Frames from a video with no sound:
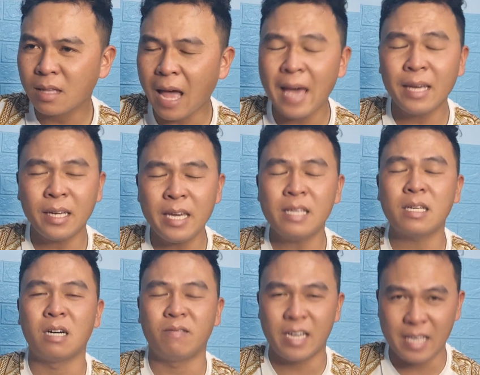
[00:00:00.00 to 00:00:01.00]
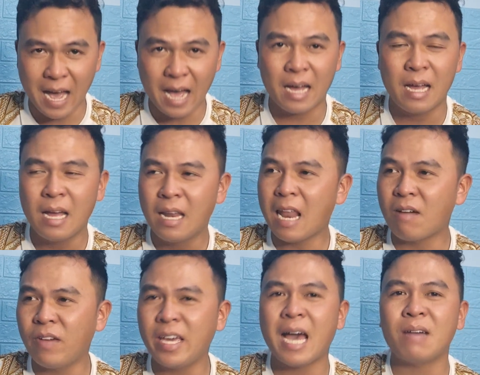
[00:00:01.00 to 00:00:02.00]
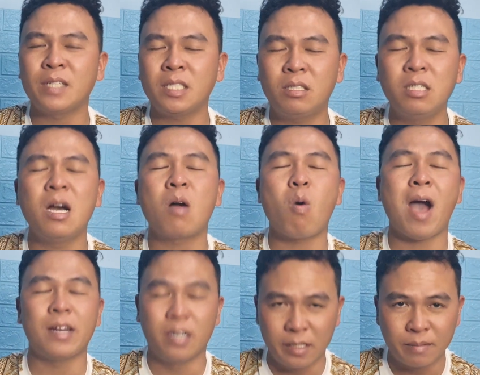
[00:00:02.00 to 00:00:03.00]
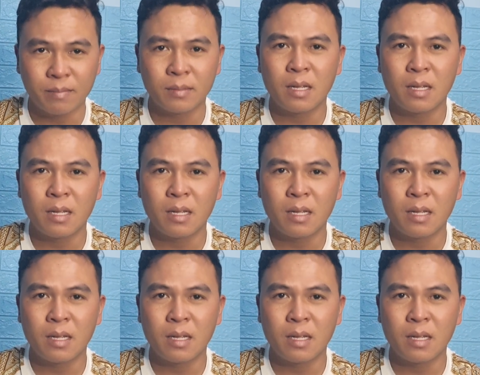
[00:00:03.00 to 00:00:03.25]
thái khi trở về nhà là va vẫn chưa qua đời